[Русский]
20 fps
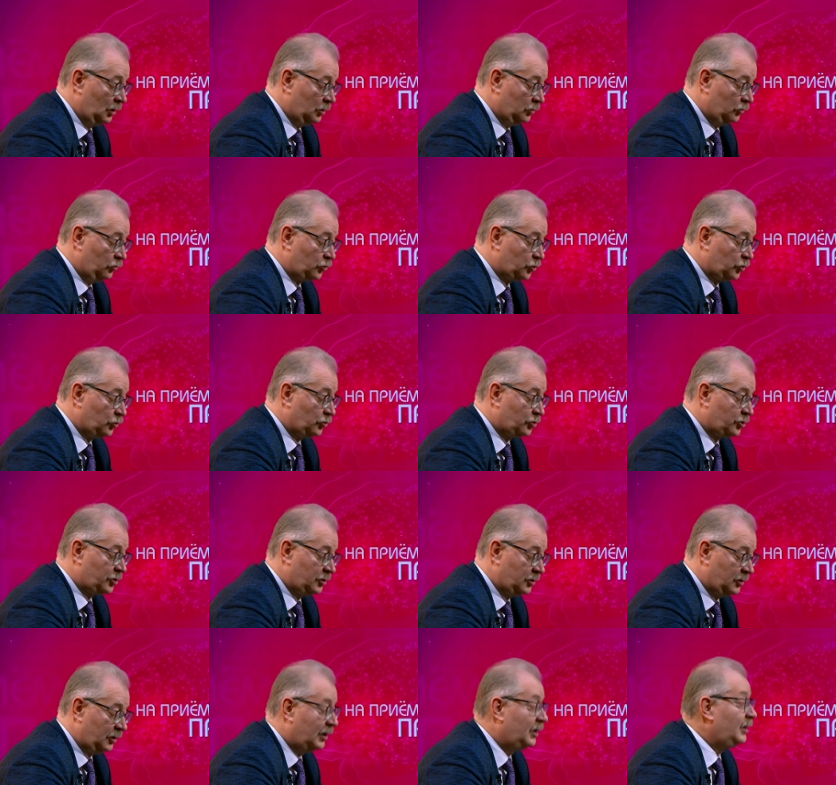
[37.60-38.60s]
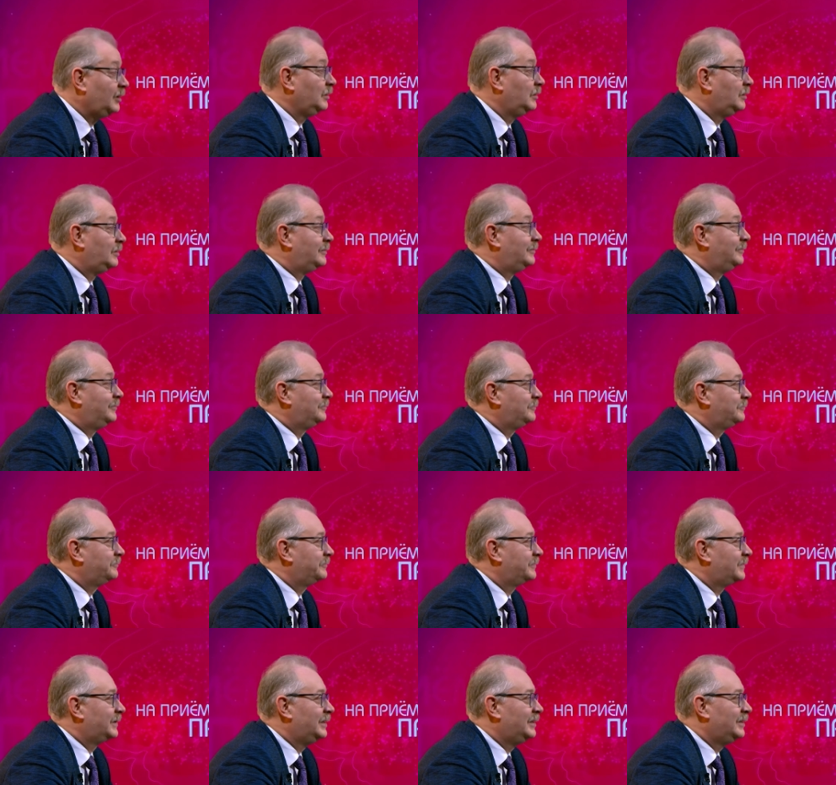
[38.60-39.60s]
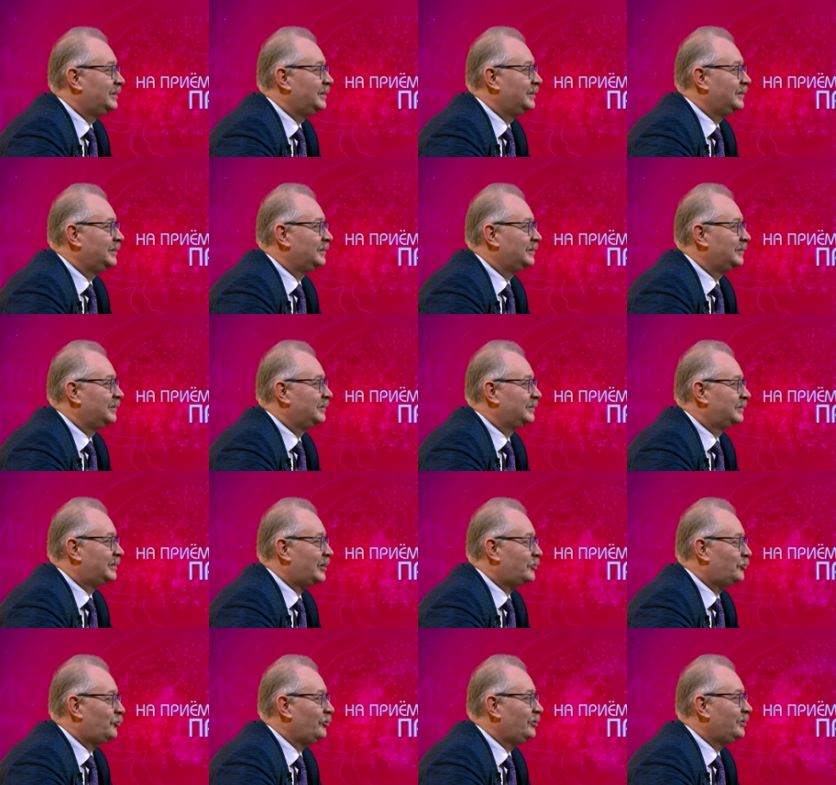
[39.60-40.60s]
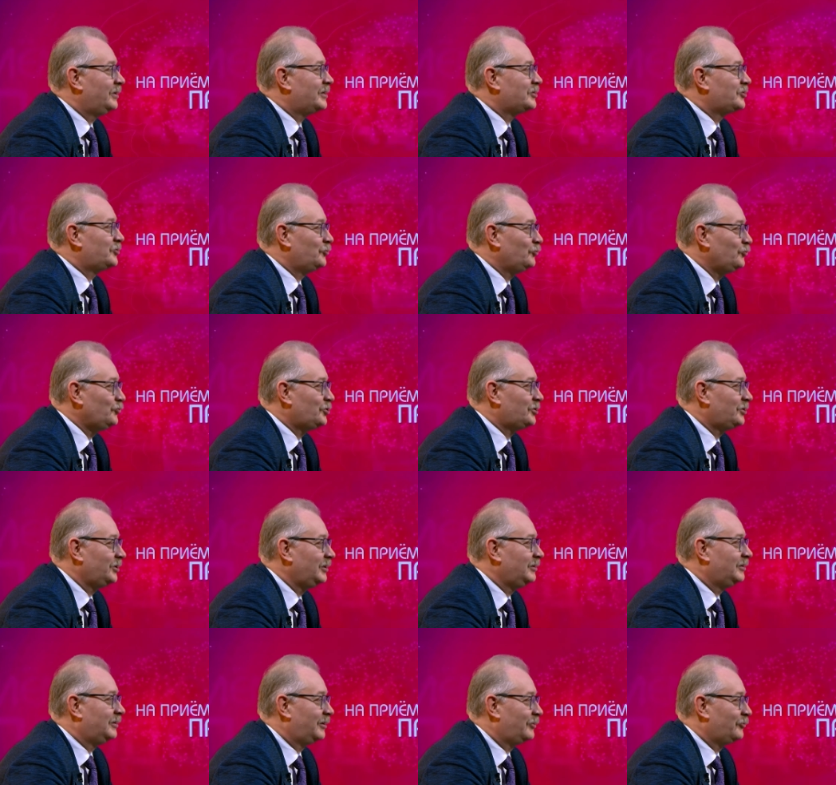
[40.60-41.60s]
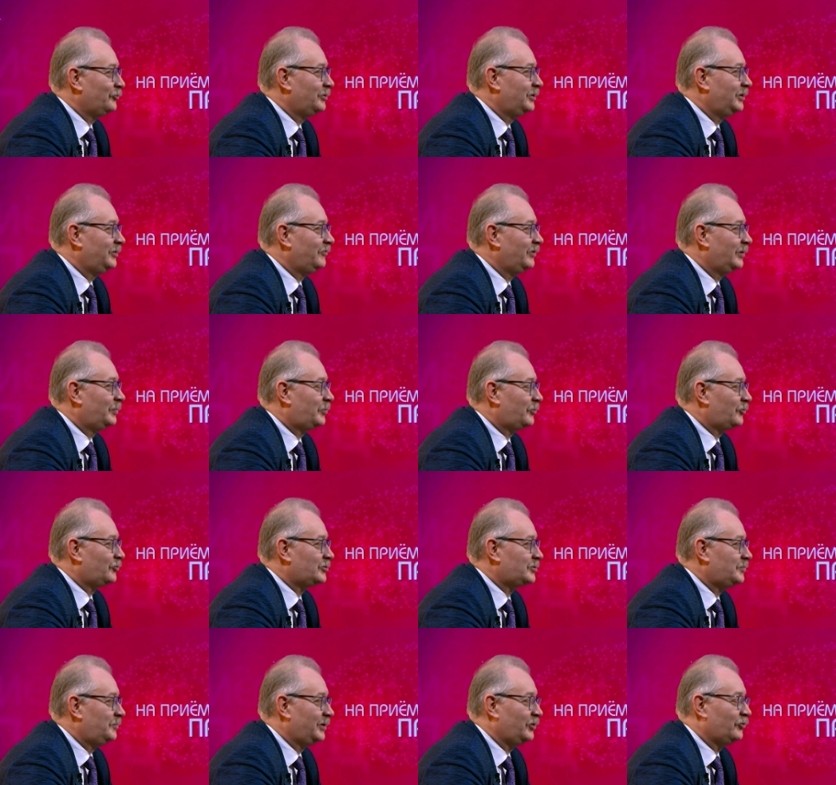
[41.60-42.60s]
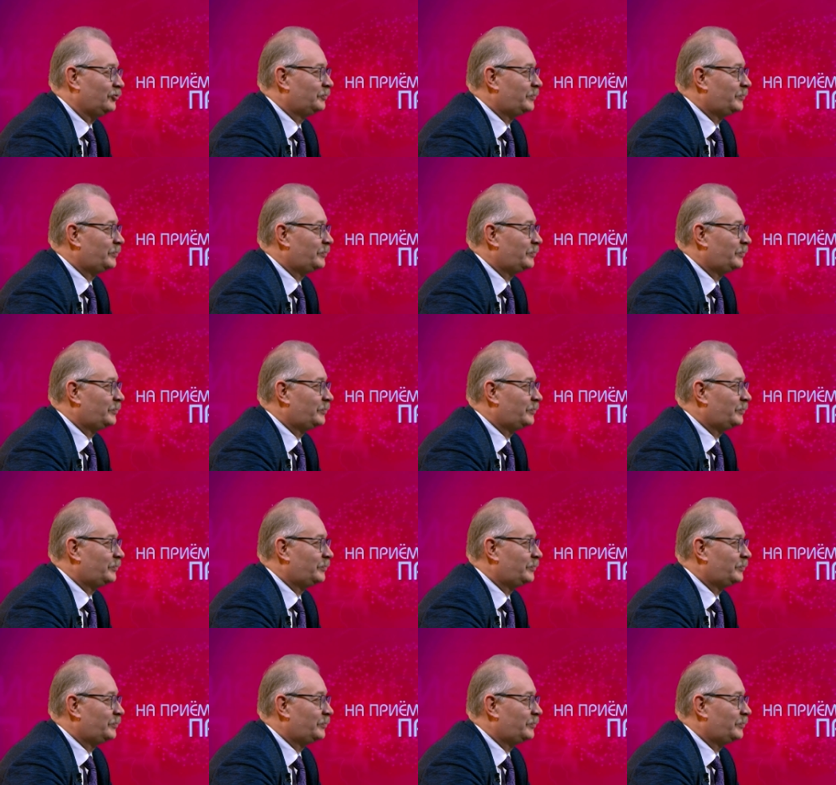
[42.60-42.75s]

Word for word: Ну что ж, Алла, такой насущный народный вопрос. Мне да.